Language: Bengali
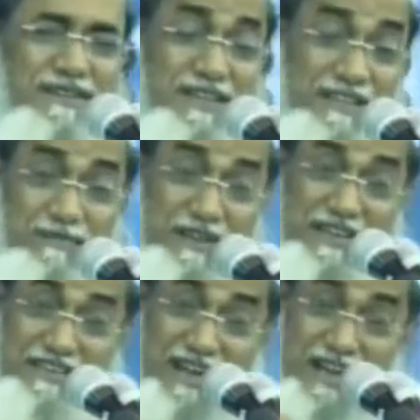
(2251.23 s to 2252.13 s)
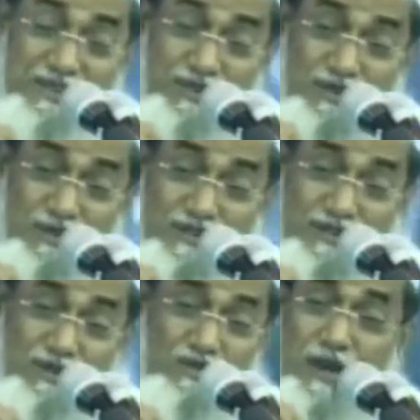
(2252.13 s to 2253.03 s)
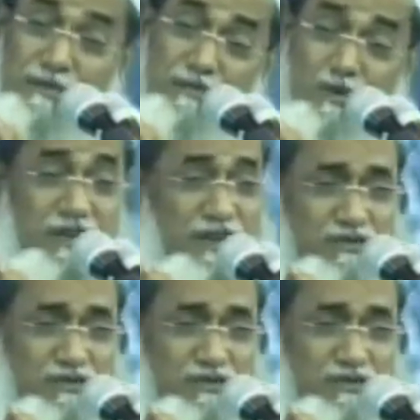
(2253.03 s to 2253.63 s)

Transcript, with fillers: দাদা পীরের কাছে হাত জোর করেছেন হুজুর আমি বলিনি